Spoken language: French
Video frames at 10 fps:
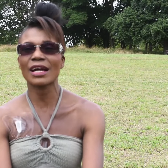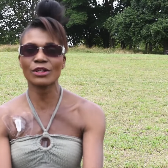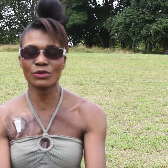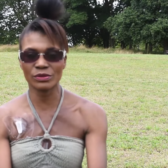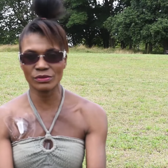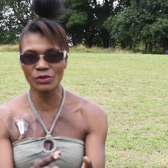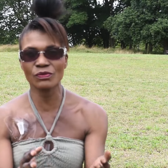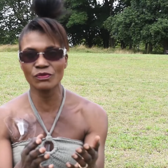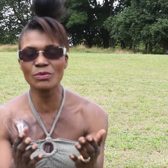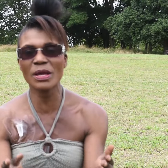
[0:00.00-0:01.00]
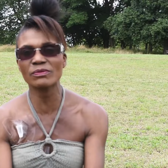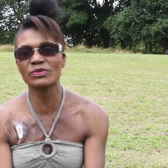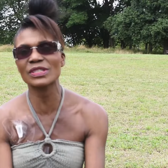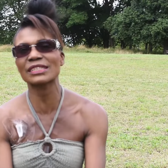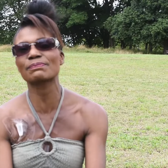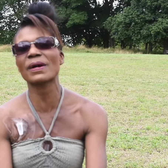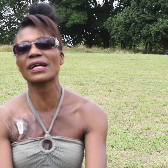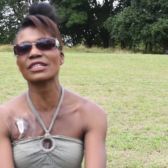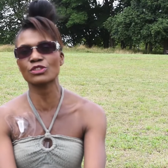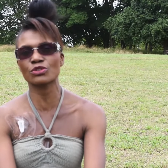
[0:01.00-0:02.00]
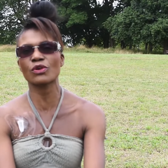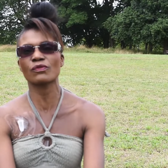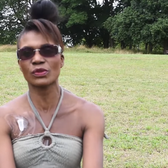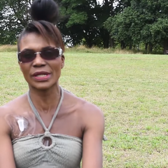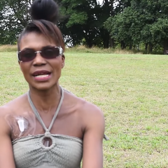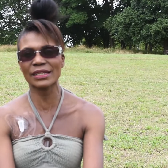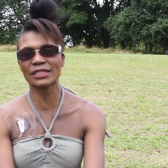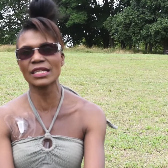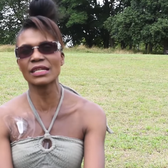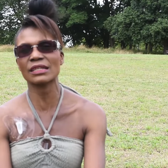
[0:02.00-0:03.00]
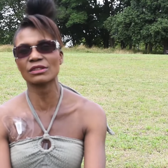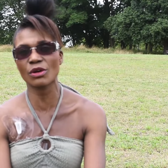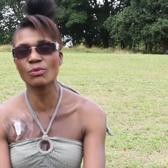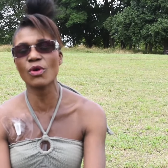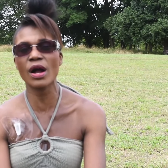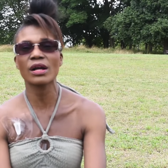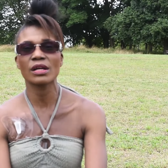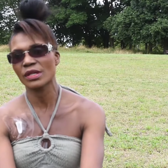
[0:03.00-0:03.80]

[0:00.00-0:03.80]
Alors, vous-même, vous, vous n'êtes pas idiot, vous regardez comme moi.